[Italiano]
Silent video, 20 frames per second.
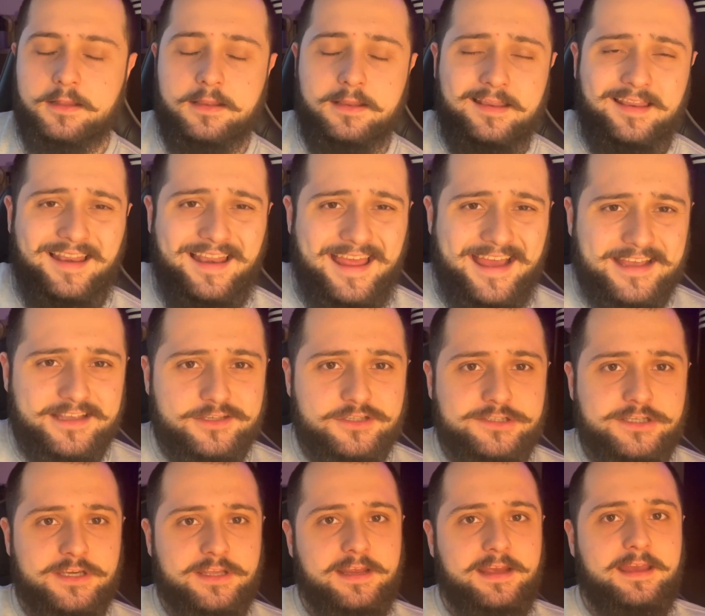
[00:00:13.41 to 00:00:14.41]

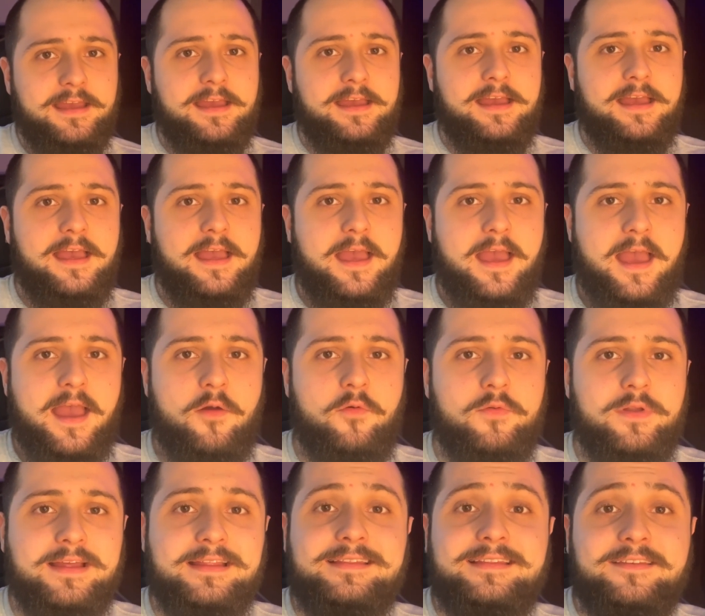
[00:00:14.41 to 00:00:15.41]
Leggere è
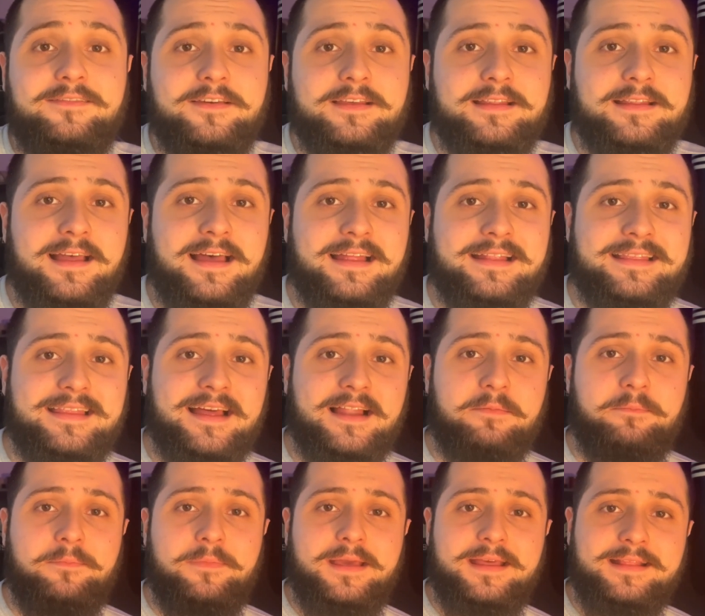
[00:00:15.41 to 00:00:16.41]
un'attività
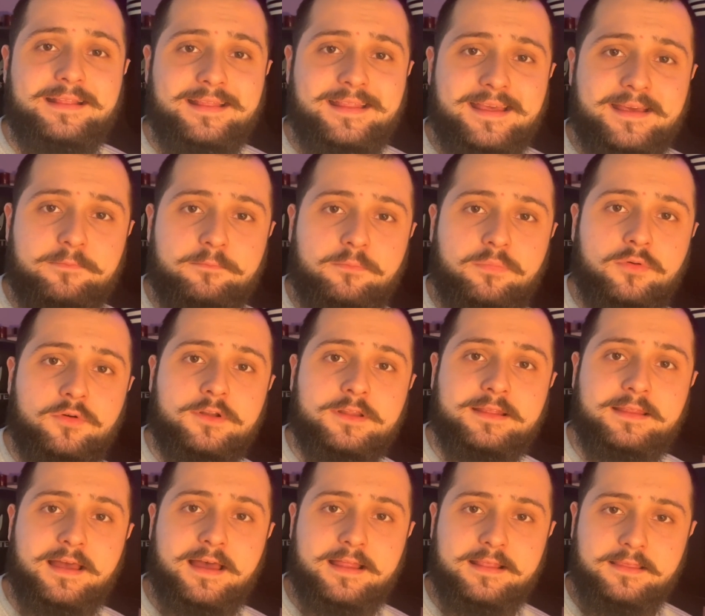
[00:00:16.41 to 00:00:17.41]
talmente
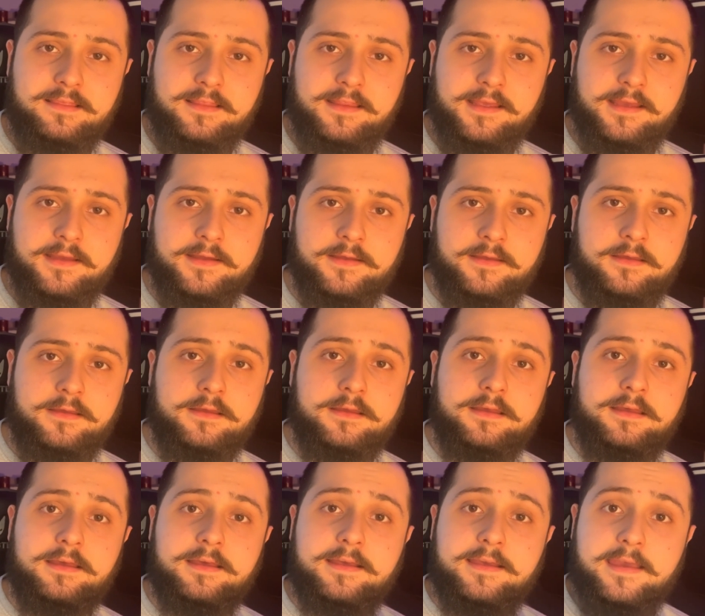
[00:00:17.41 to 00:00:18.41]
importante
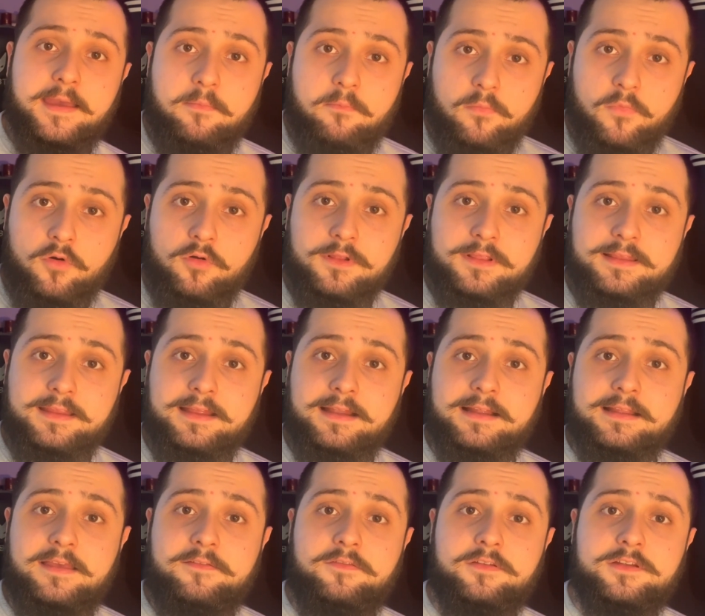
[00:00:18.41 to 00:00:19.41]
che molti la
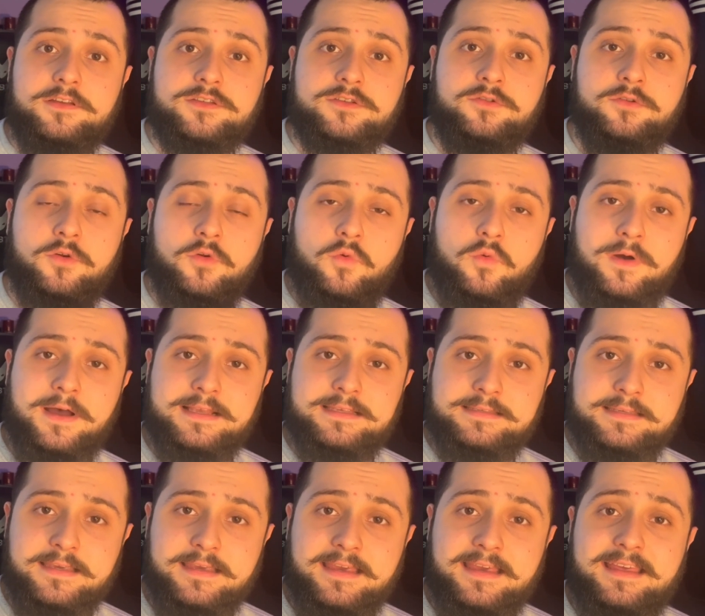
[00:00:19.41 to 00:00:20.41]
definiscono
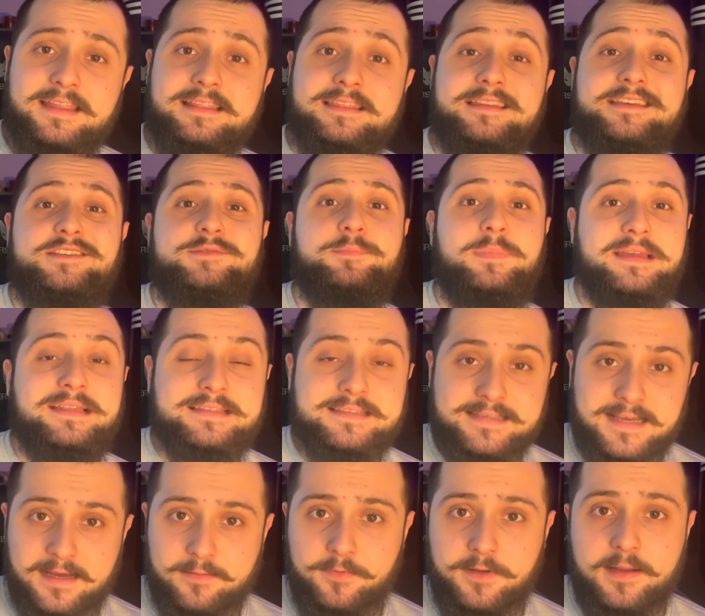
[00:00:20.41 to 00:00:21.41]
quasi
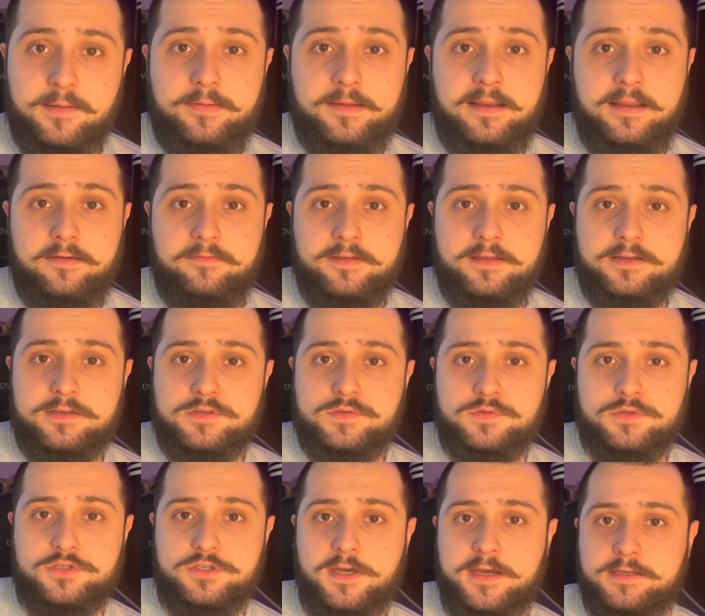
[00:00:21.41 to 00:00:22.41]
indispensabile per l'avere
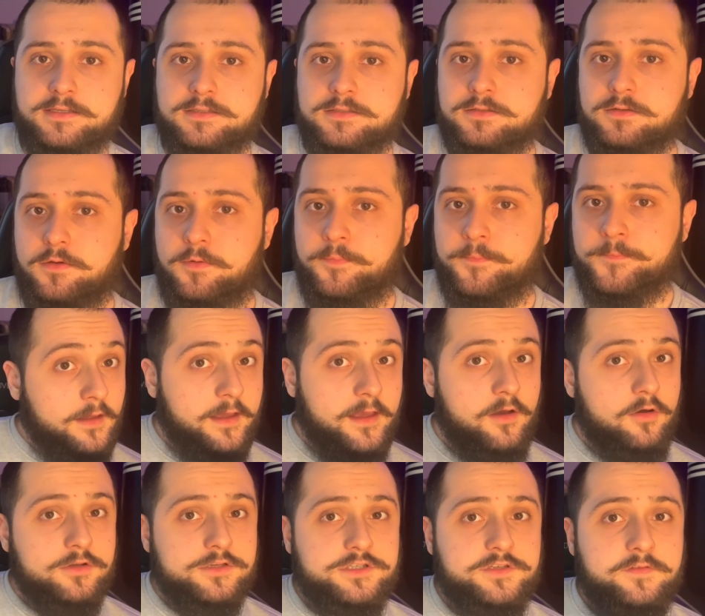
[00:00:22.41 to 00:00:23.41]
successo. E
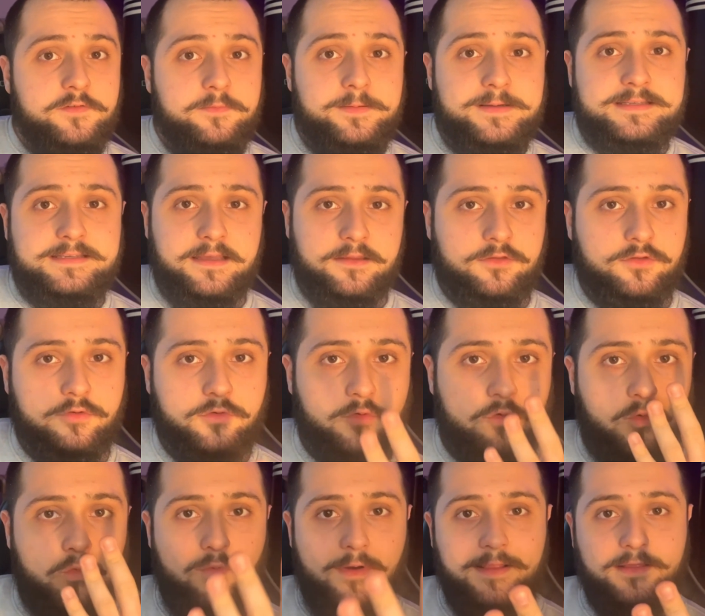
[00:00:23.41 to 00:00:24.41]
oggi vi presento
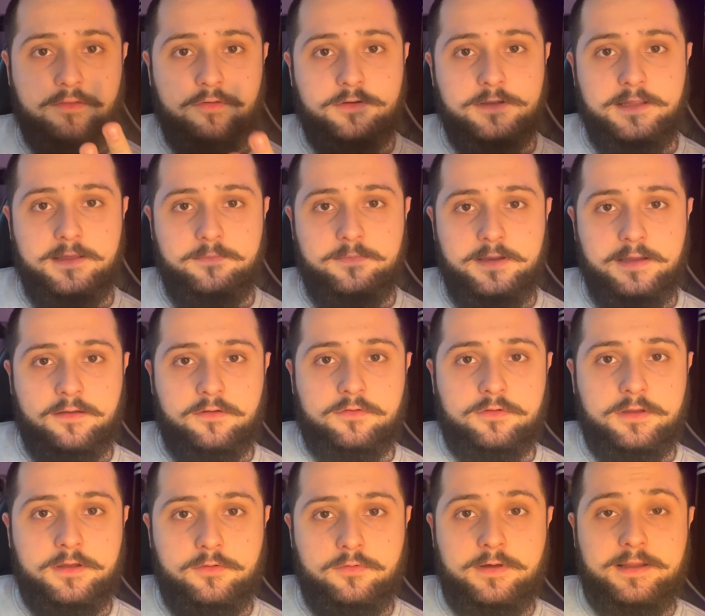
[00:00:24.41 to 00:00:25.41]
4 libri con
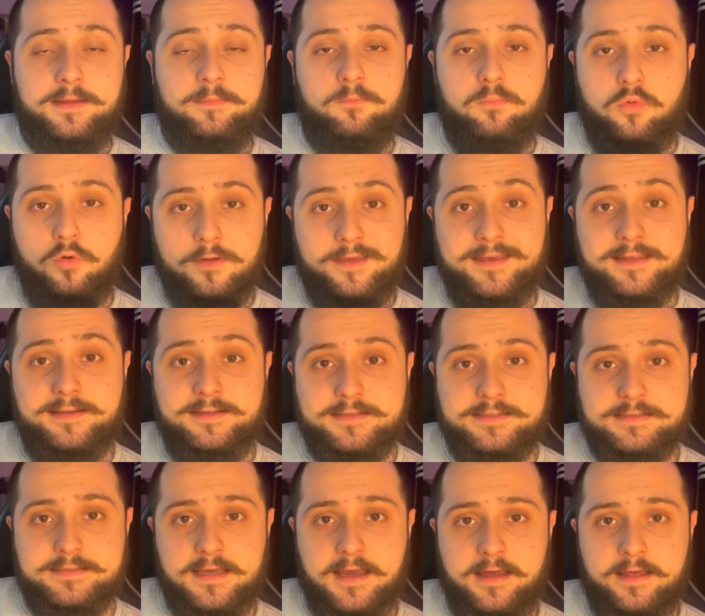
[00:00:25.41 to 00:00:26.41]
i quali puoi
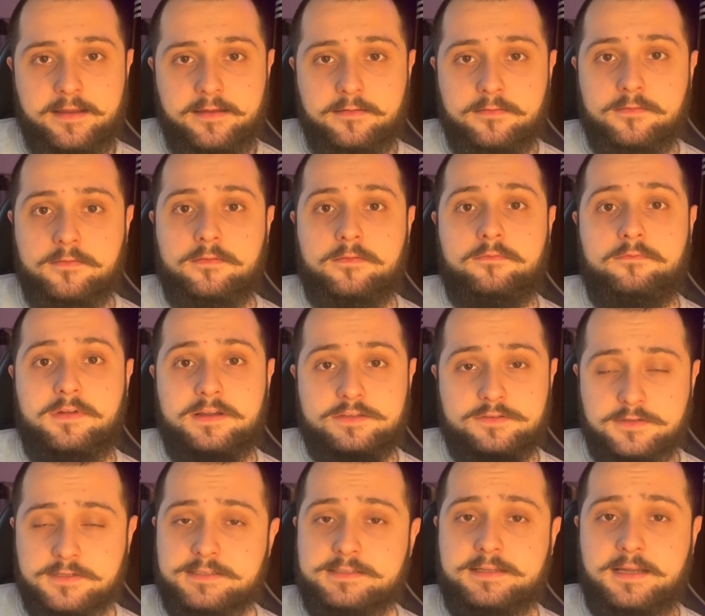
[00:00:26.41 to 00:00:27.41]
iniziare
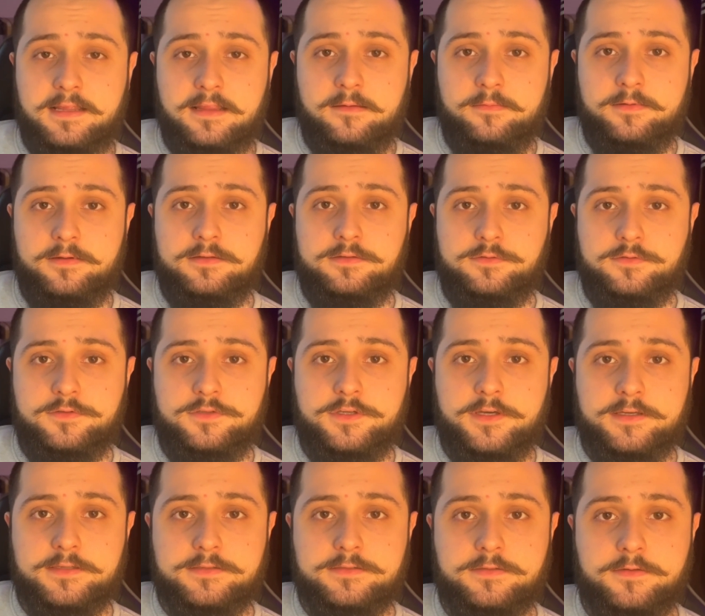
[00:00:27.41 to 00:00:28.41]
verso la strada per il
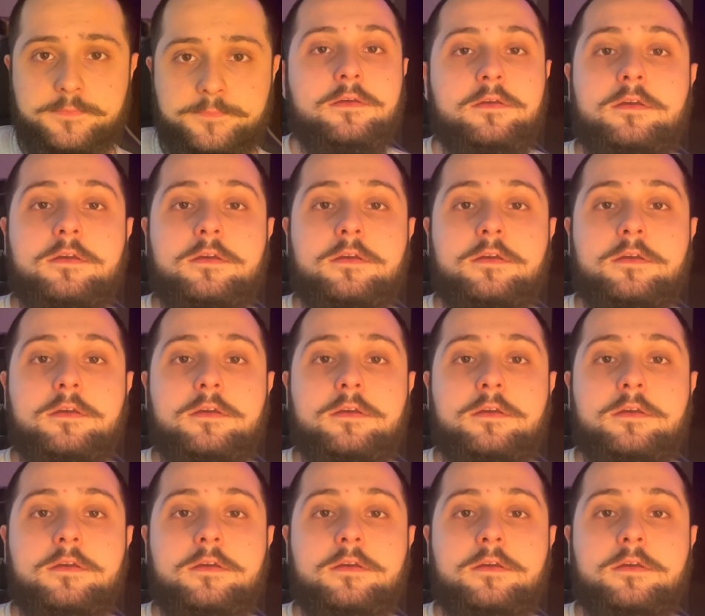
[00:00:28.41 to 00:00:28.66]
successo.